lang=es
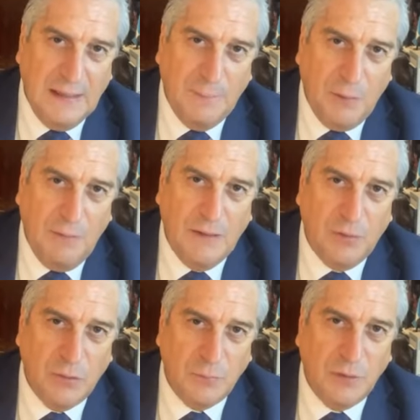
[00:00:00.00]
de la prueba
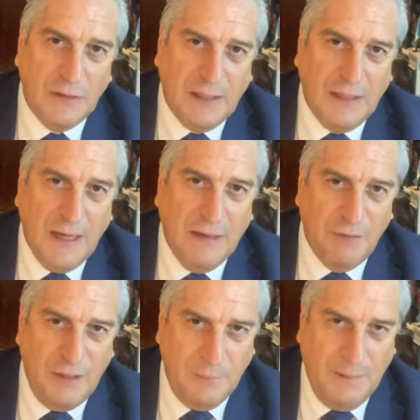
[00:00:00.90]
le corresponde a quien
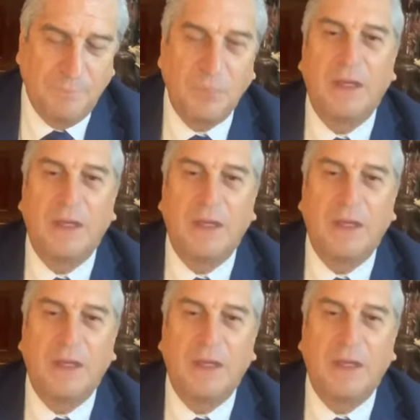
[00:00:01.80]
afirma.